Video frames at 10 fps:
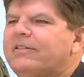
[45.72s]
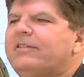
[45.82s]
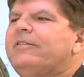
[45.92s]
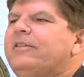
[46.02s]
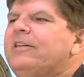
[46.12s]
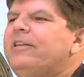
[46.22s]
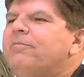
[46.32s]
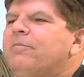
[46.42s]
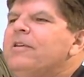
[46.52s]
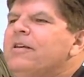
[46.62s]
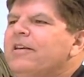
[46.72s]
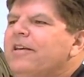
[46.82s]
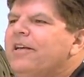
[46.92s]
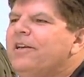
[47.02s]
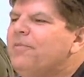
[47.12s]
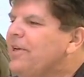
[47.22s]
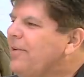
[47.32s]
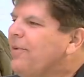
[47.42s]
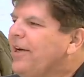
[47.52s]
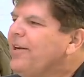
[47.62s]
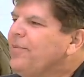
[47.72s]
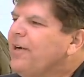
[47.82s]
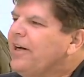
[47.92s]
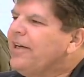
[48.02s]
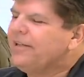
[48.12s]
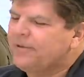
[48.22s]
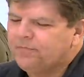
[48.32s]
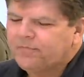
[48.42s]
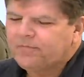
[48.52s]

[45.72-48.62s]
sind in dem, in dem, in dem eigenen Bereich.